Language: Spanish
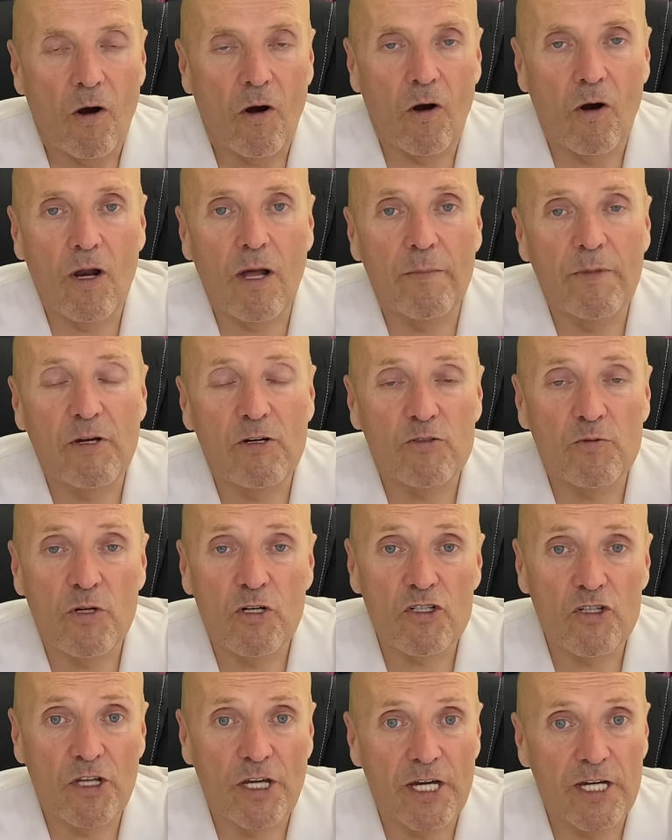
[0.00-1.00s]
Hola amigos,
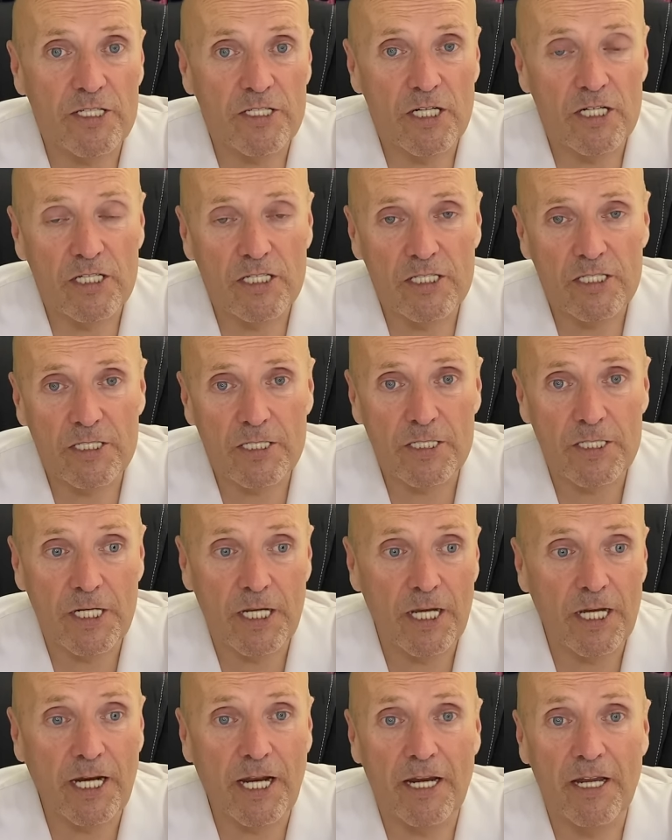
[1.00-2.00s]
buenos días.
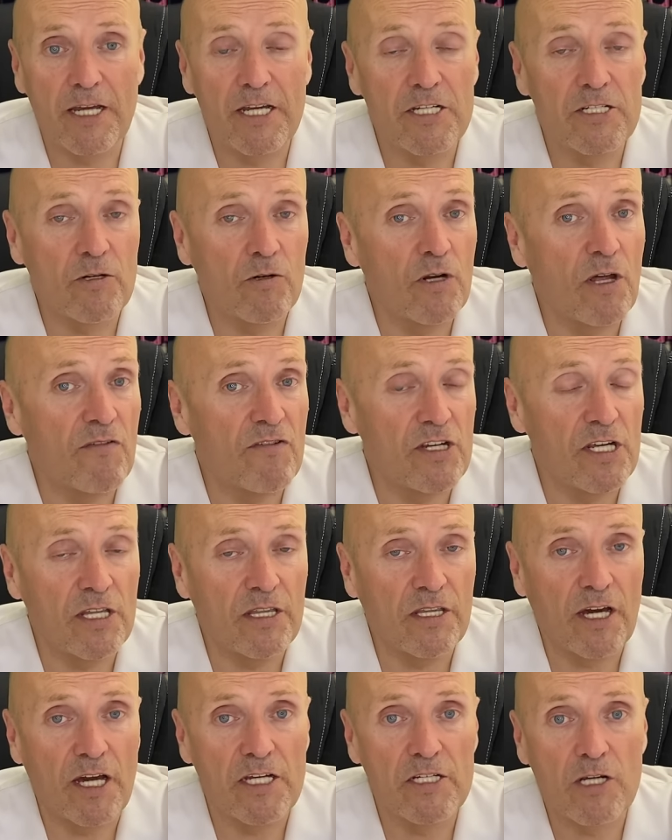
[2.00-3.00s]
Si queréis o
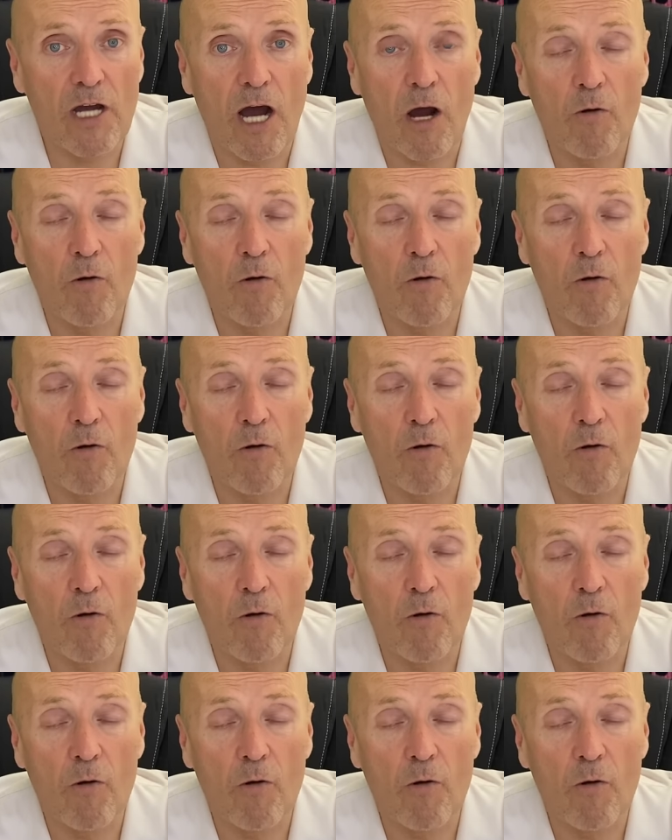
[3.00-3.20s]
necesitáis